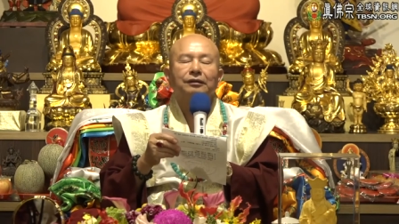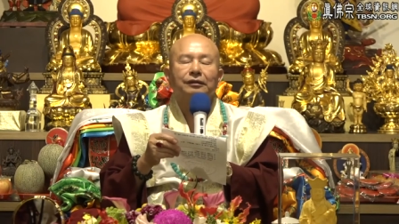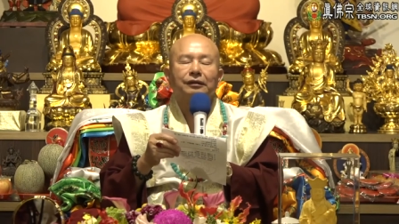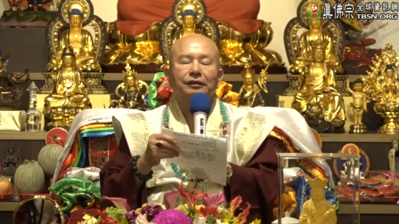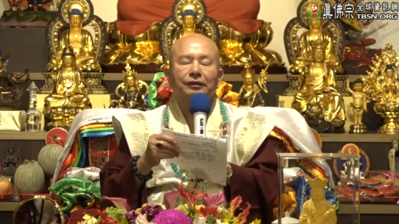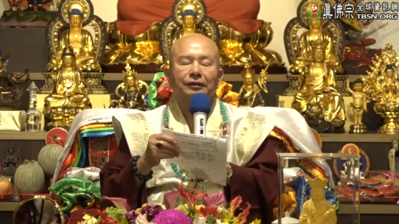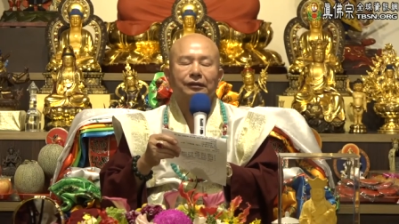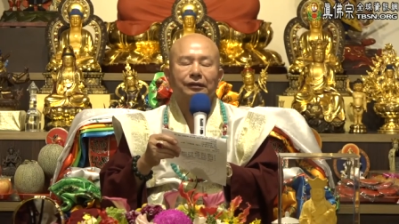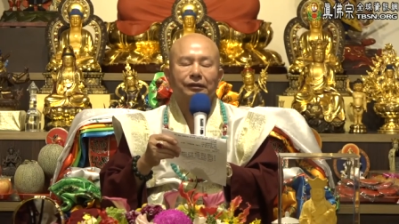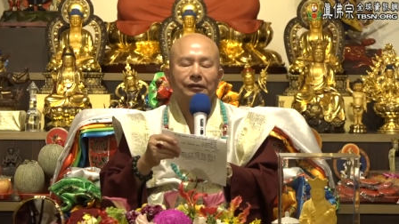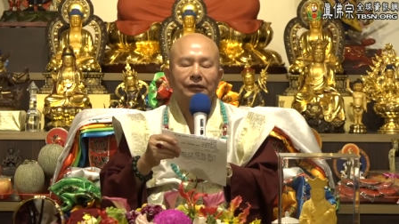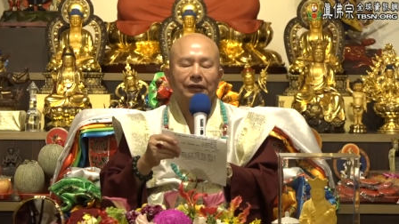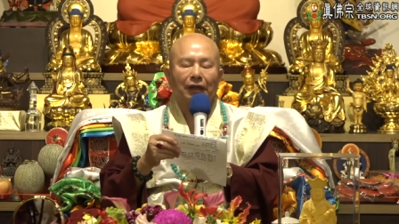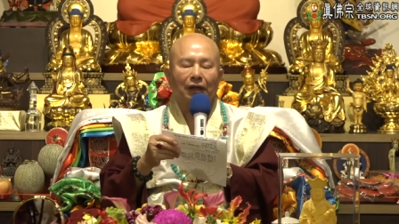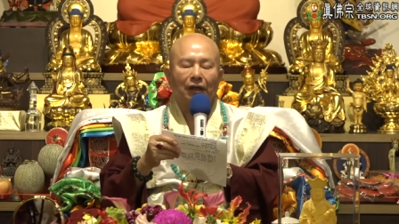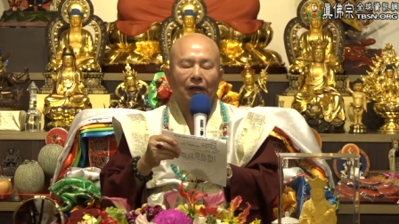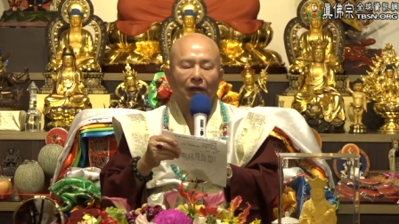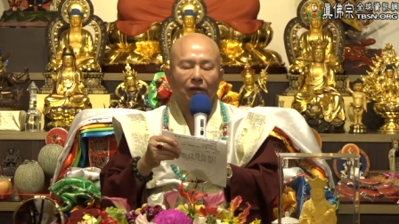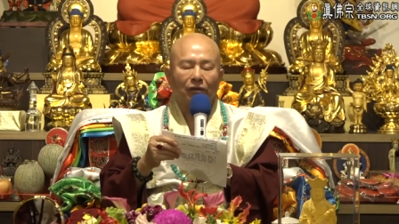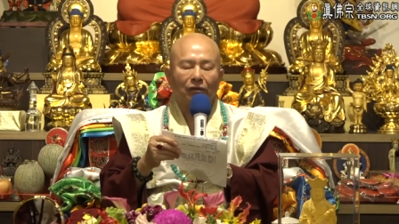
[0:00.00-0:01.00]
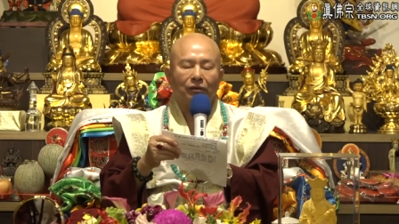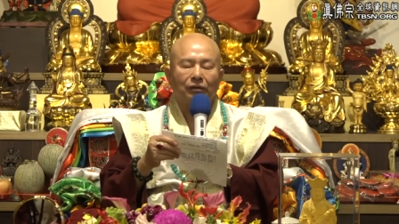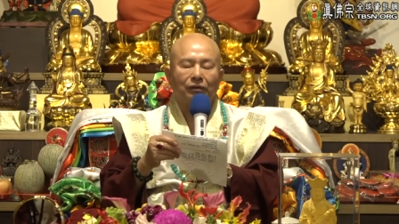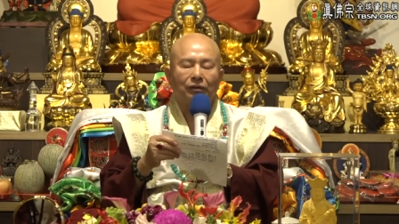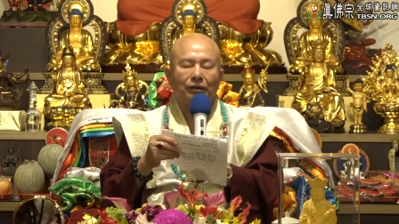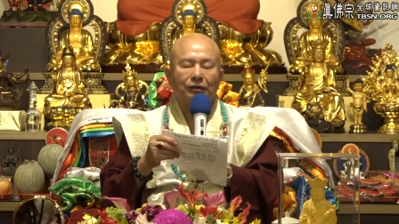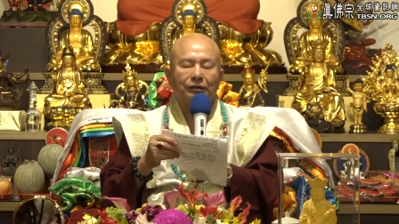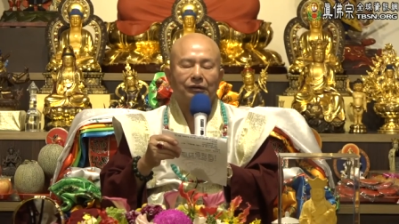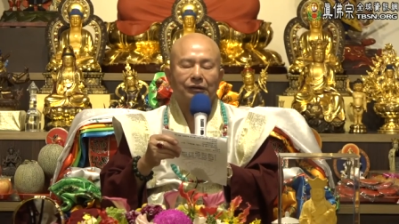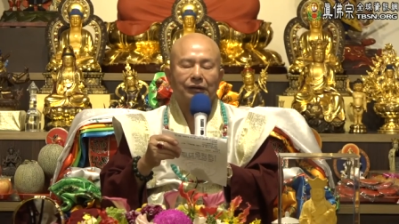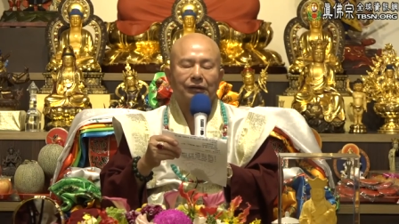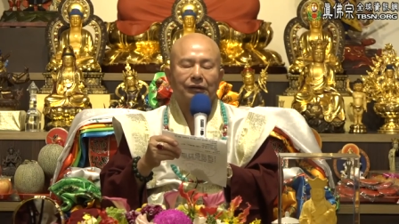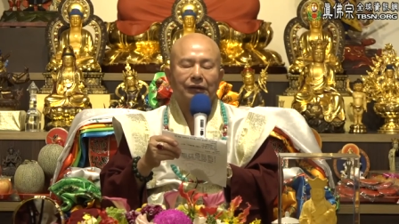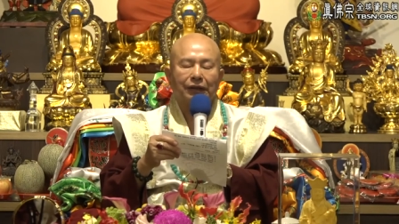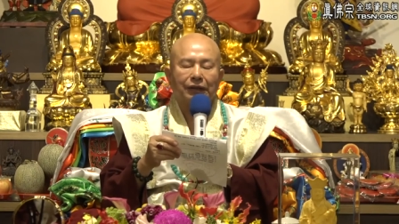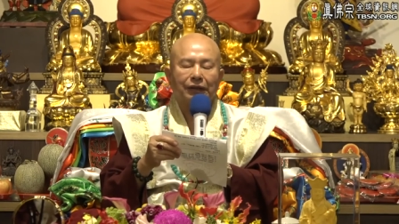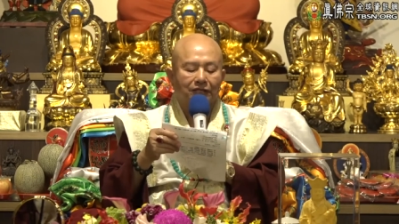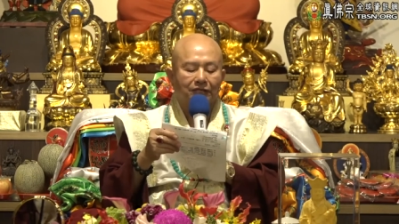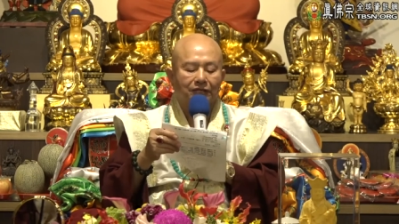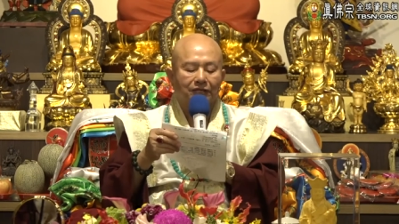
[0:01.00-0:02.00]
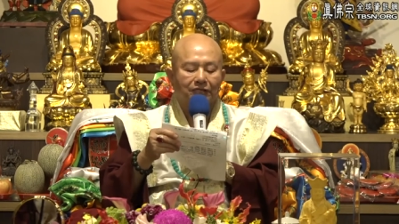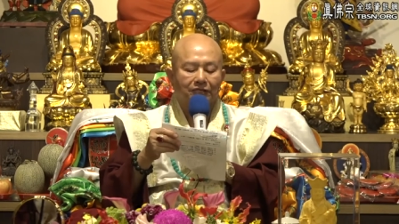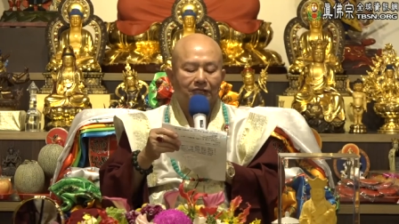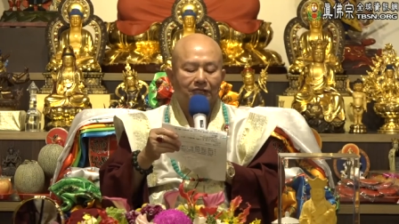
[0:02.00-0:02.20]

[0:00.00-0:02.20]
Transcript: 这个套，这个呢，